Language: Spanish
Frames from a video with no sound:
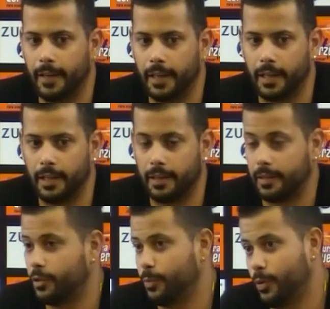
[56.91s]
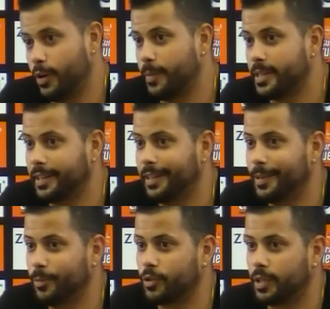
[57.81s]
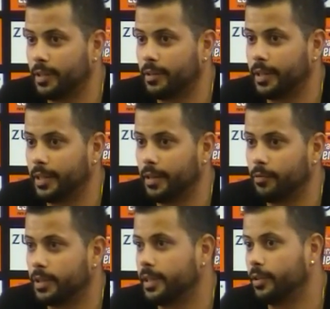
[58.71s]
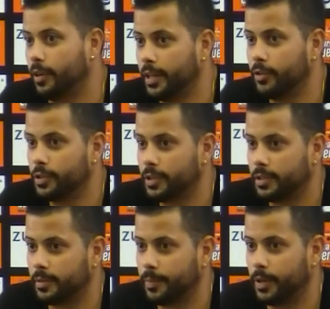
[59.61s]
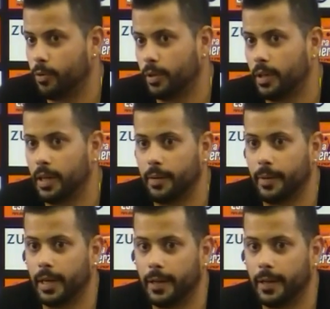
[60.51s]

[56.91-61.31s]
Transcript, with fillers: y supongo que me seguiré demostrando ahí aún estando lejos, pero jugando en la